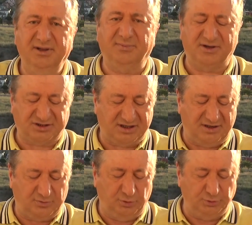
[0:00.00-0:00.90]
Bir
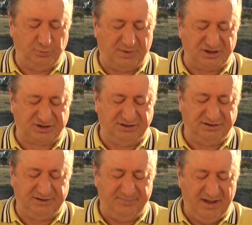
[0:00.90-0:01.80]
başka konu
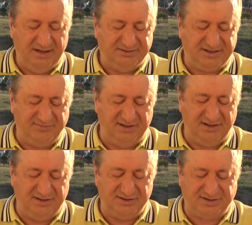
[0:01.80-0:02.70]
başlığı
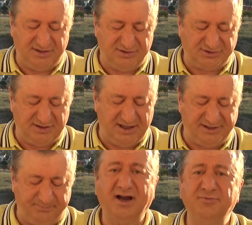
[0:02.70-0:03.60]
sevgili
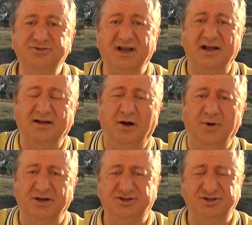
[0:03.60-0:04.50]
seyircilerim Ravza
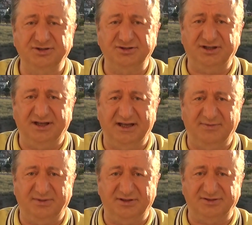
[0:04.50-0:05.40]
Kavakçı
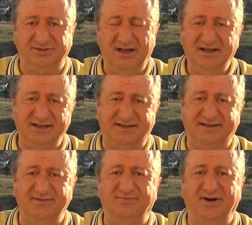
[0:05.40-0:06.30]
diye bir
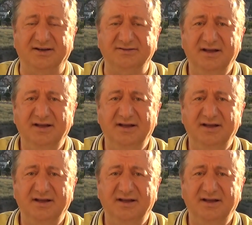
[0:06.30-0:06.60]
isim var.